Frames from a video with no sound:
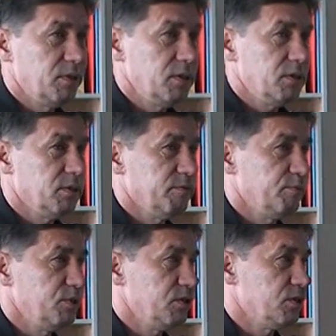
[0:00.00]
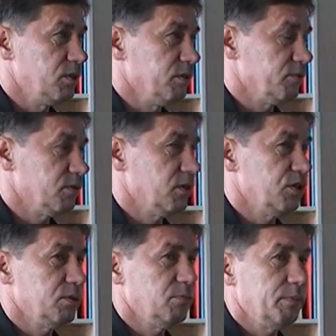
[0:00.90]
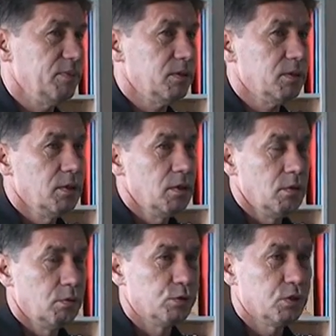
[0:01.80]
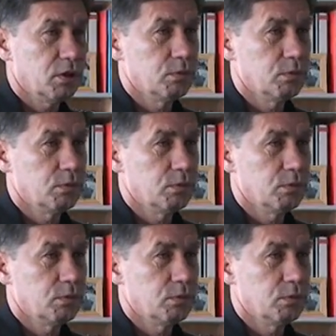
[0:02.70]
птиц, говорили сегодня министру. Польза такого